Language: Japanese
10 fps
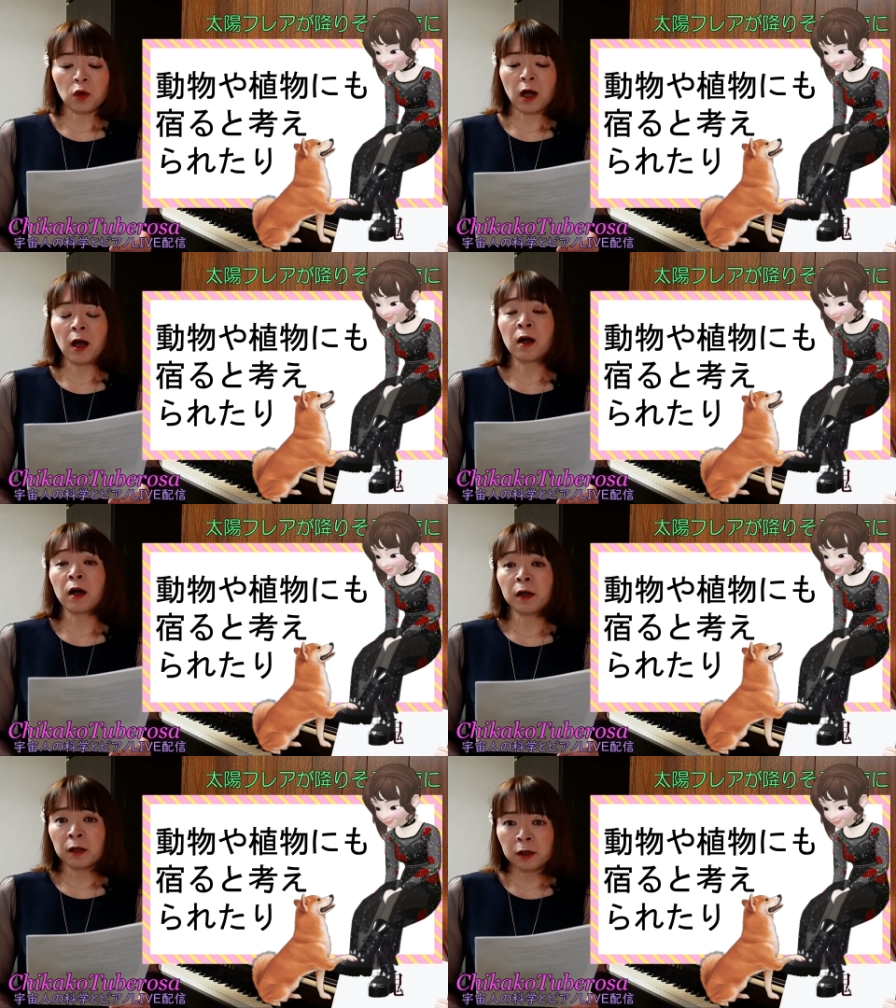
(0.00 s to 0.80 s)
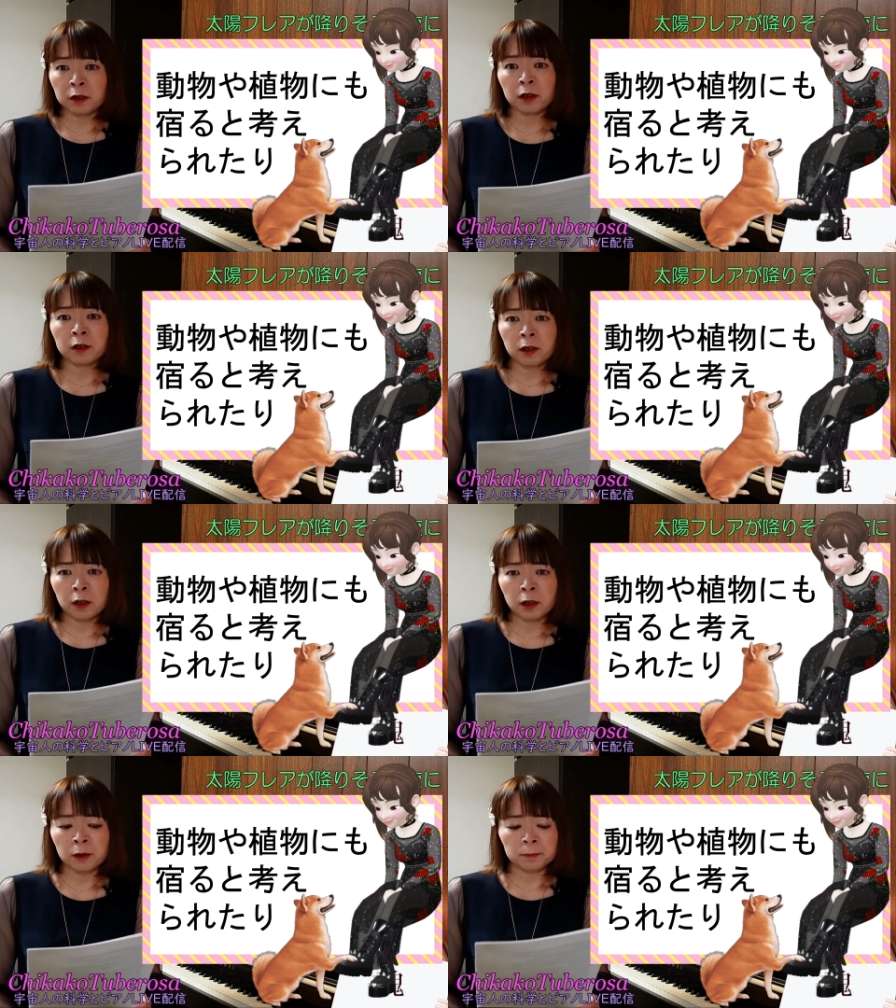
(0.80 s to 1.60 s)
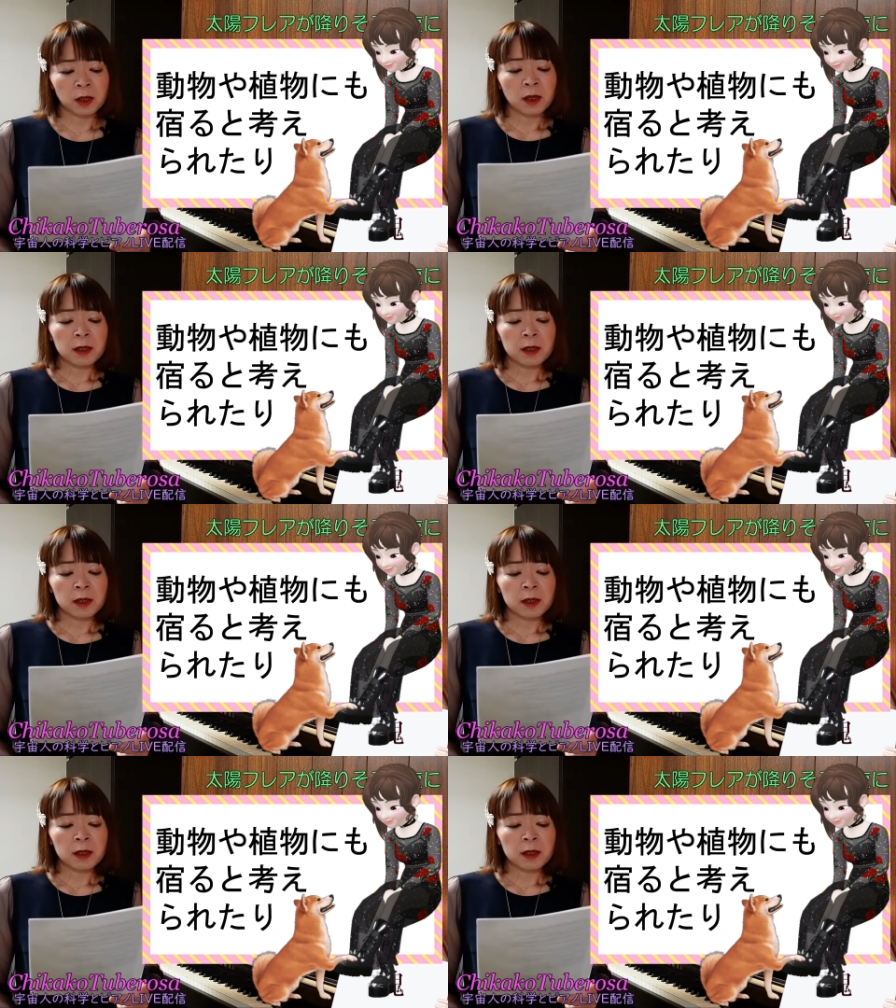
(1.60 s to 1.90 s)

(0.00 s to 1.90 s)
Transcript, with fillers: ると考えられていたり、